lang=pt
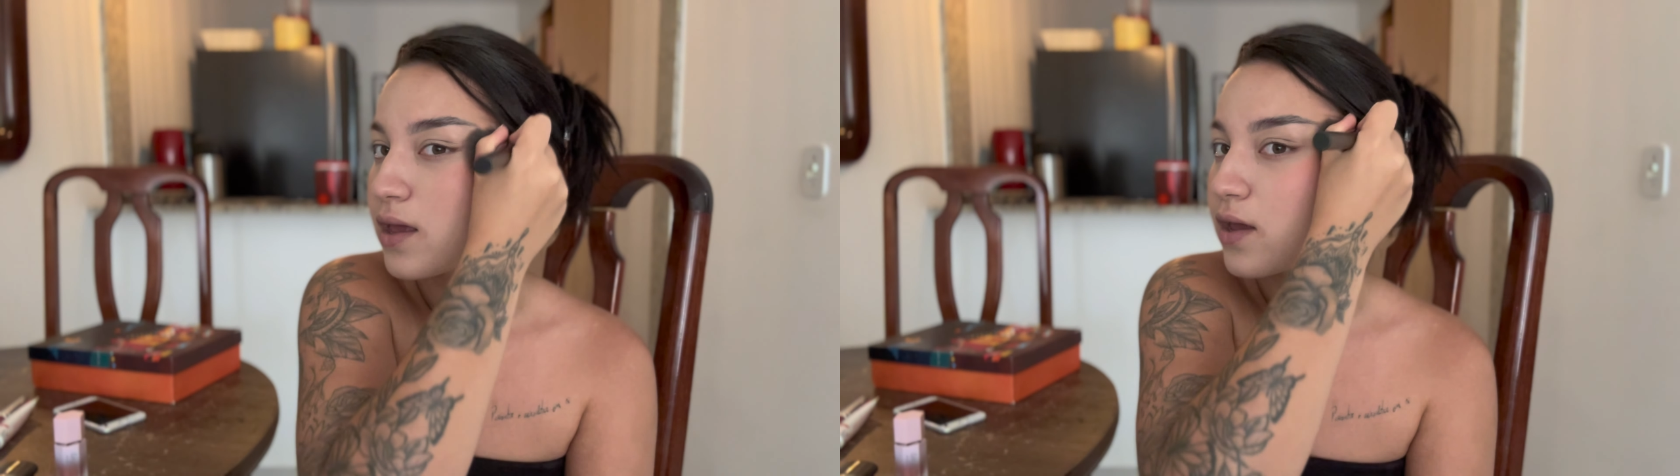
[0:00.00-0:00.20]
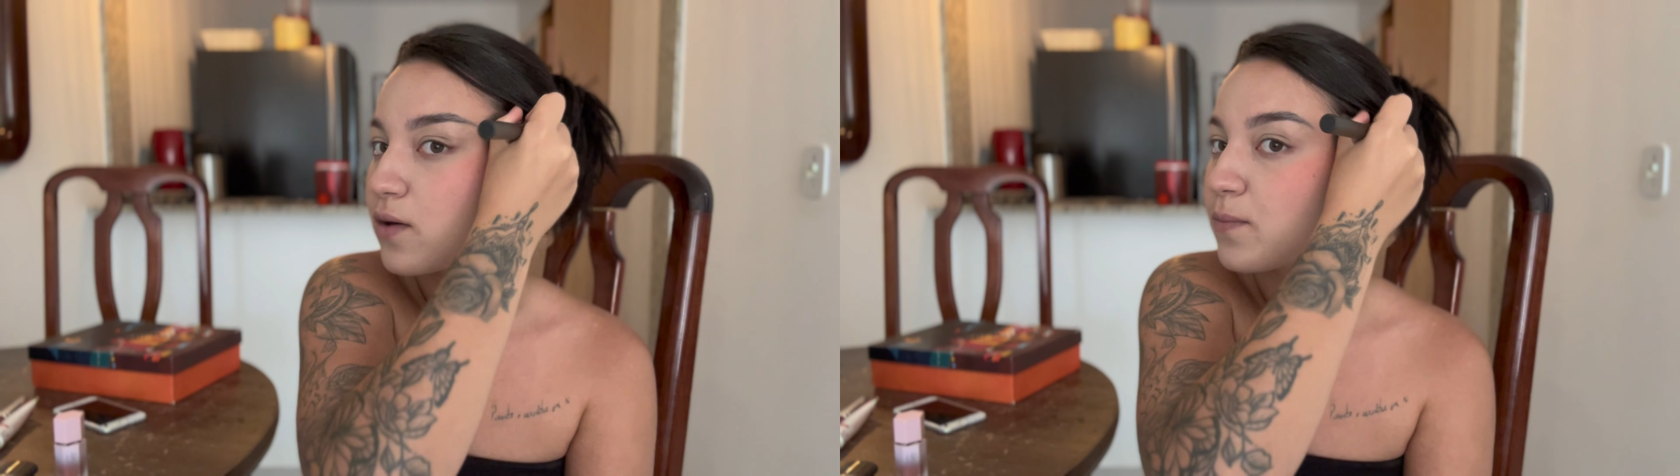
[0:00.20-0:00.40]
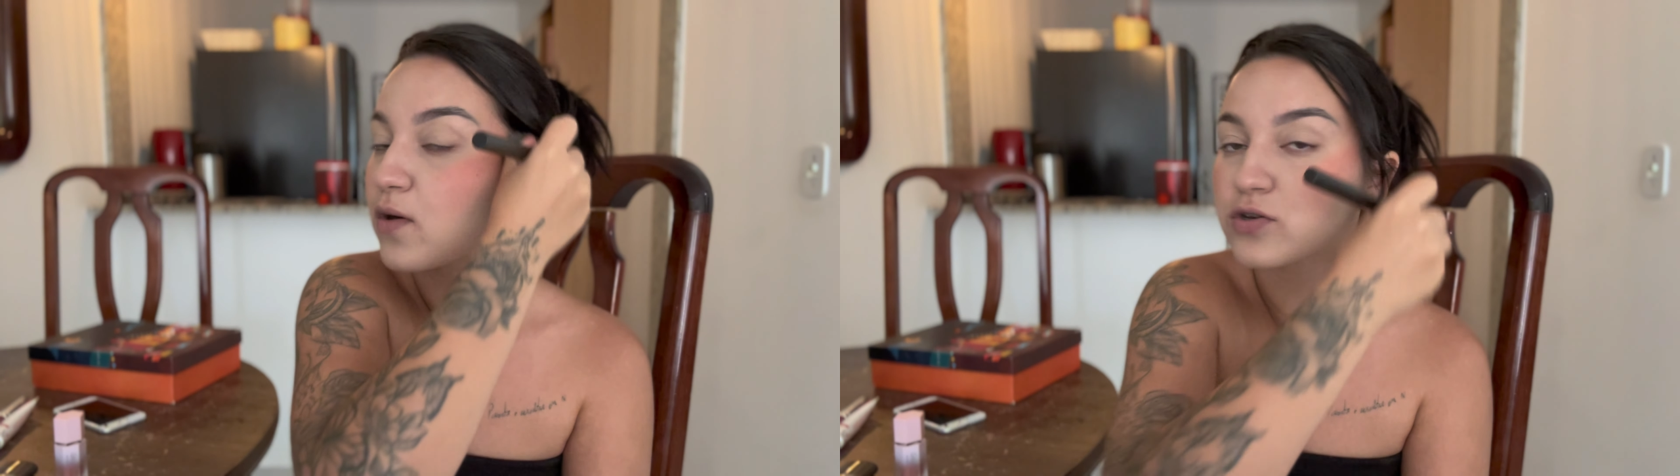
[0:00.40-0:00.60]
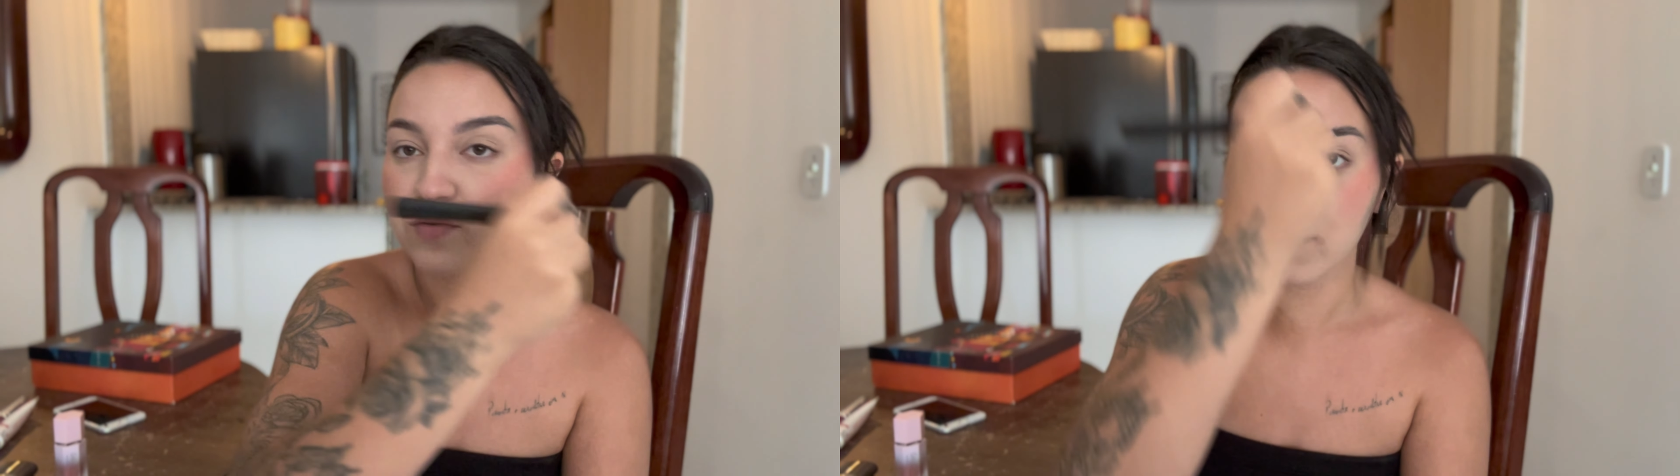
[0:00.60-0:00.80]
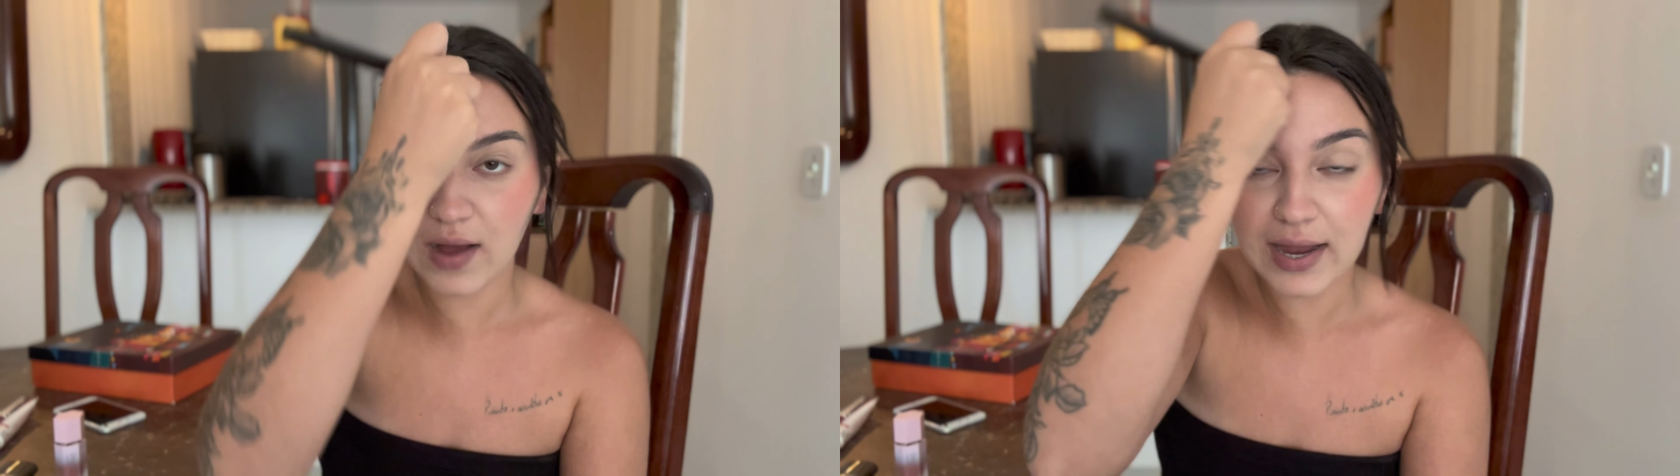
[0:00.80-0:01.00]
Eu
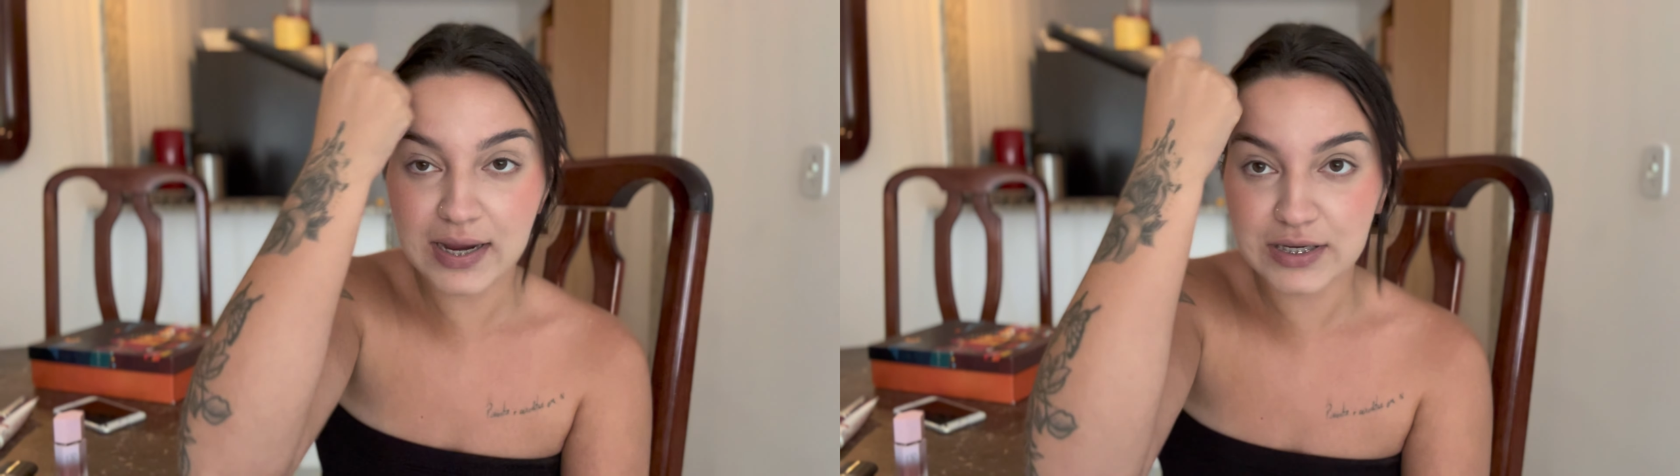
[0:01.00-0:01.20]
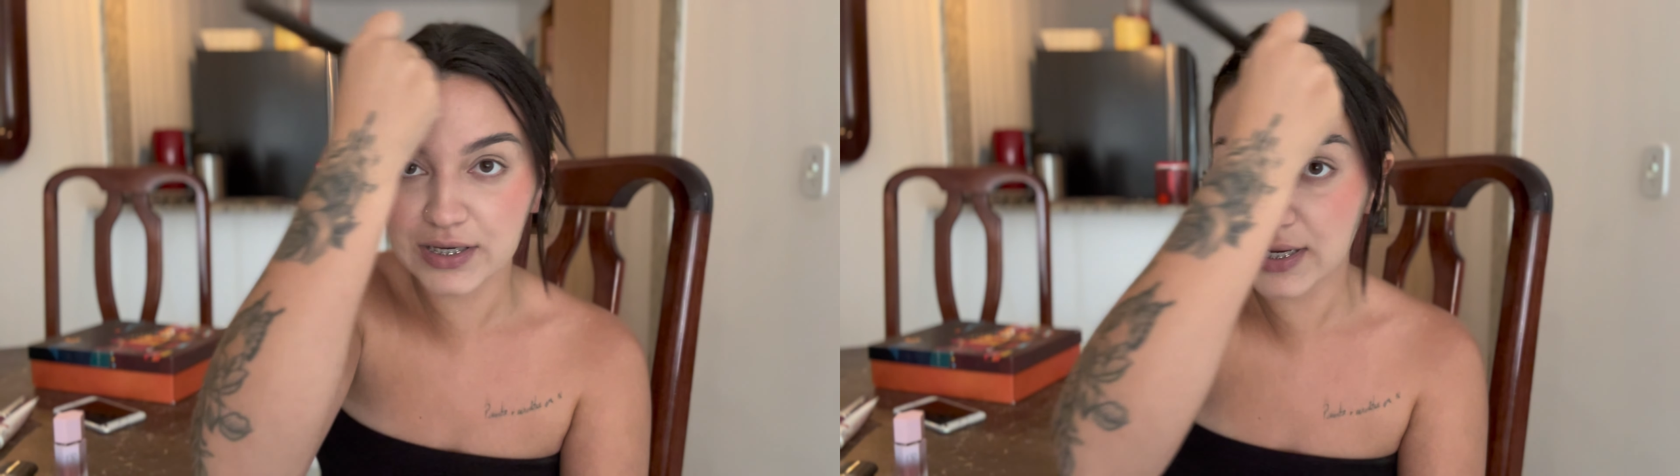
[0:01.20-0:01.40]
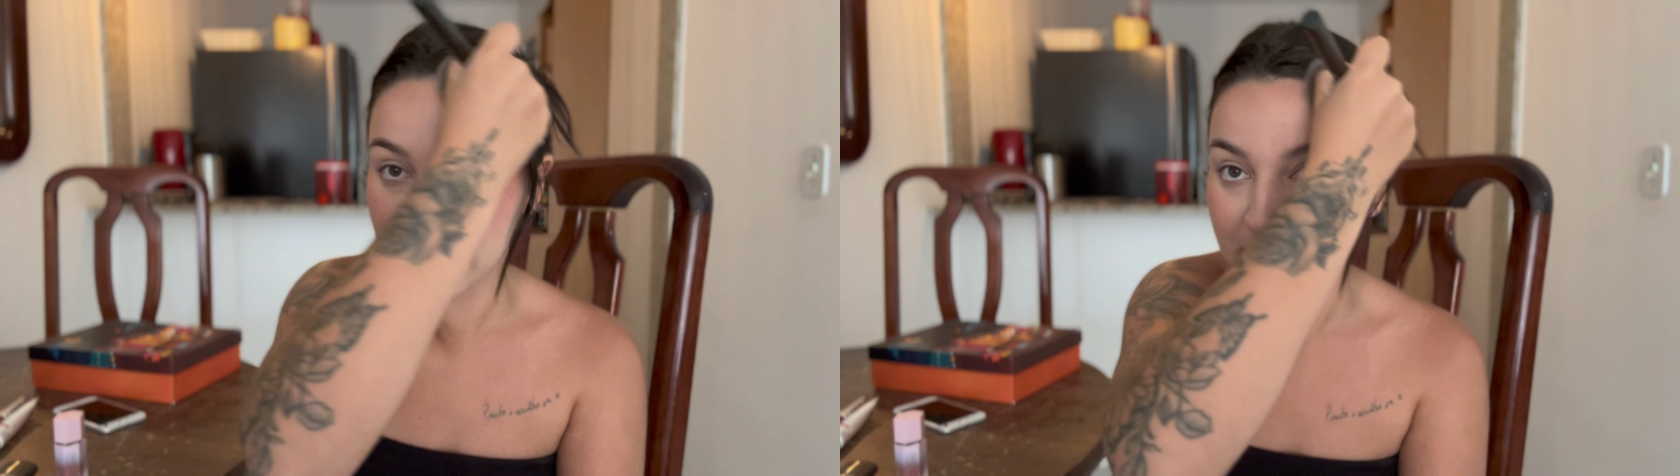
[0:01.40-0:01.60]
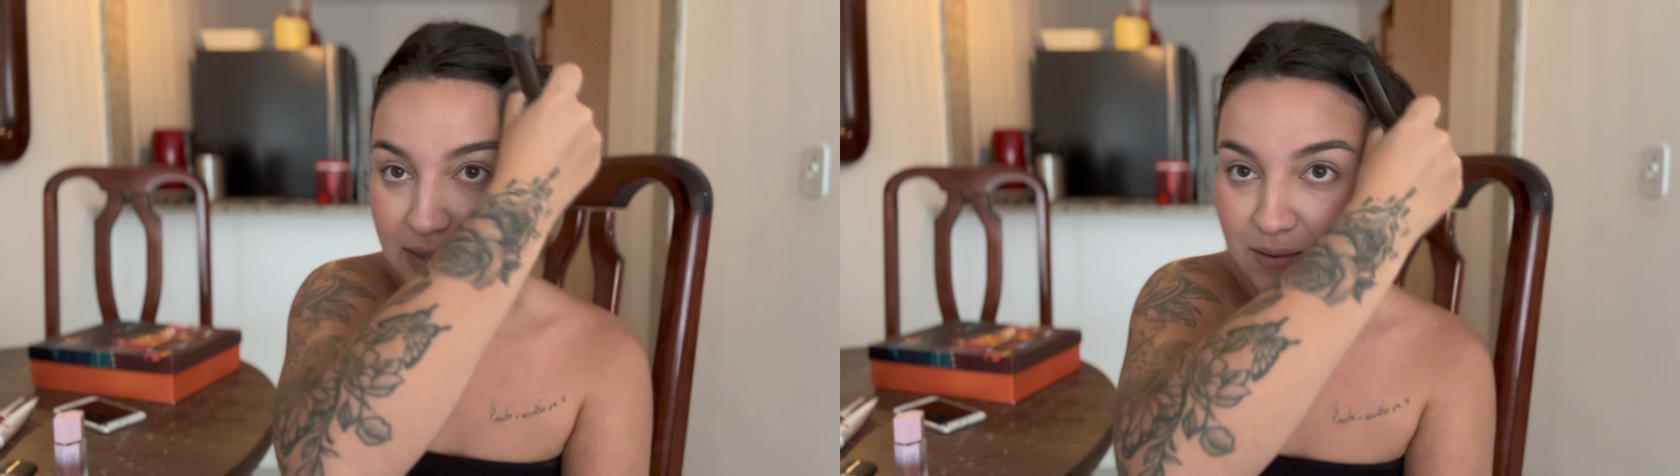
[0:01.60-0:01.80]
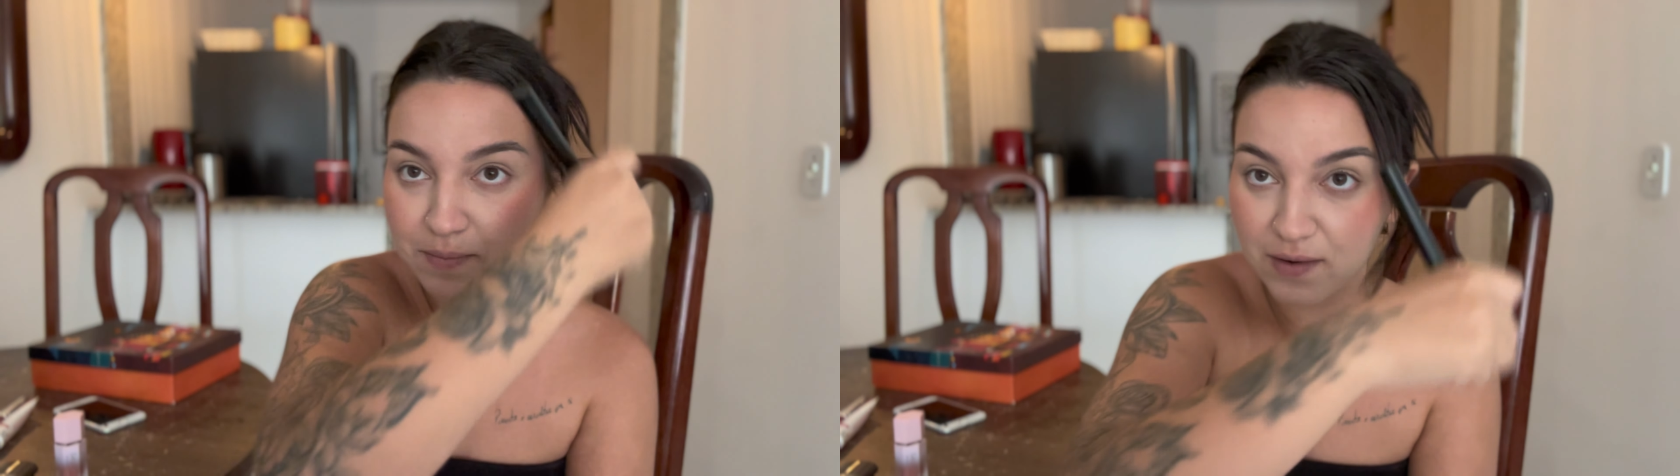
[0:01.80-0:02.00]
posto várias
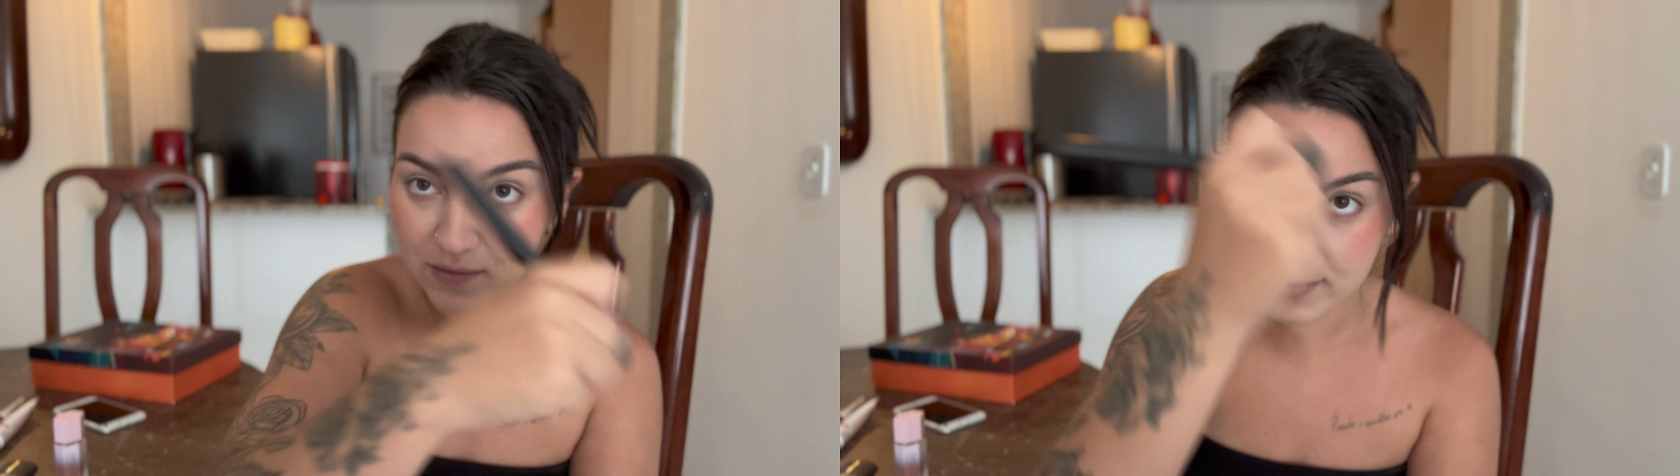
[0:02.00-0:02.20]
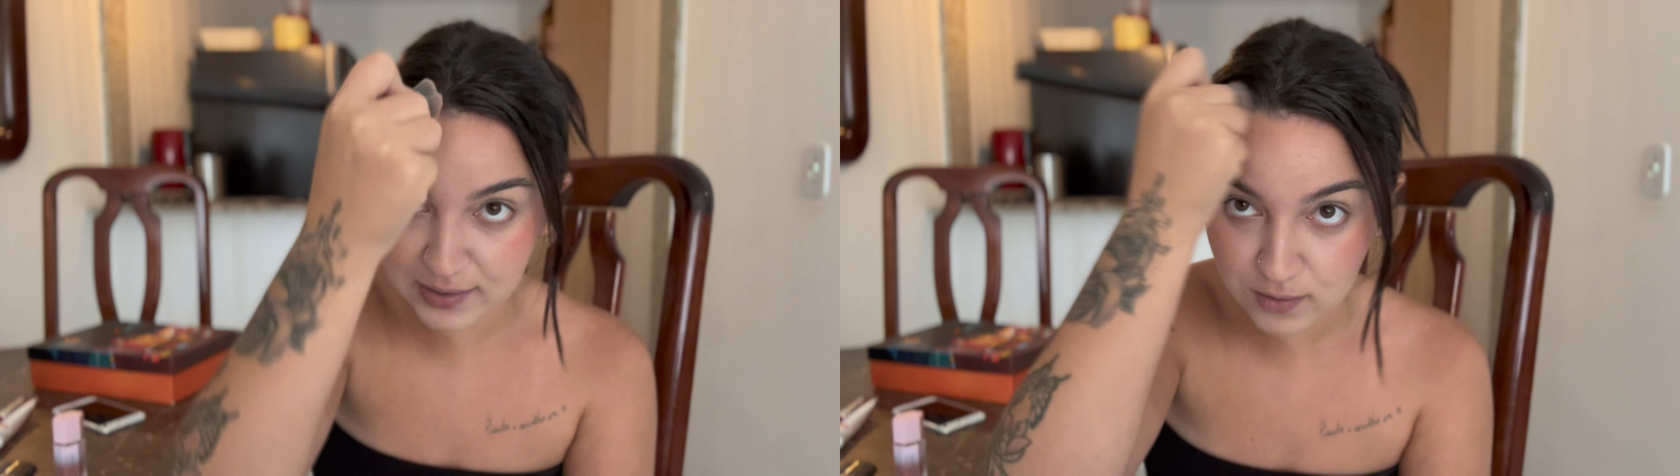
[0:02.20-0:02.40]
dicas para vocês